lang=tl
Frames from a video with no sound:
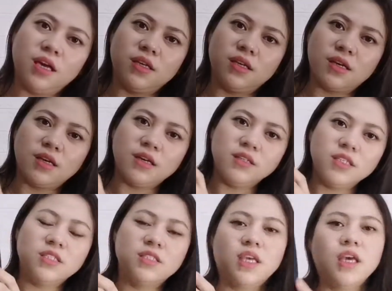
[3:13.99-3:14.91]
Ayan,
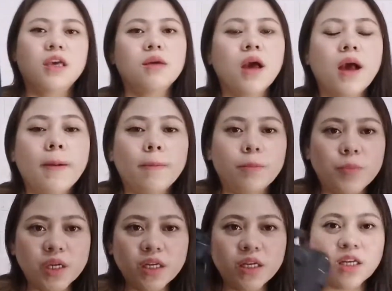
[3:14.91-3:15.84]
it's a
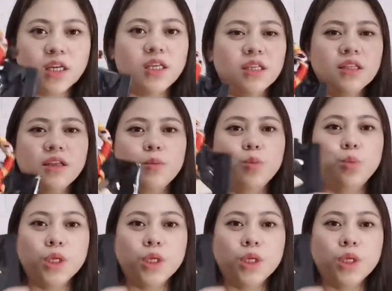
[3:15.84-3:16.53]
Birkin,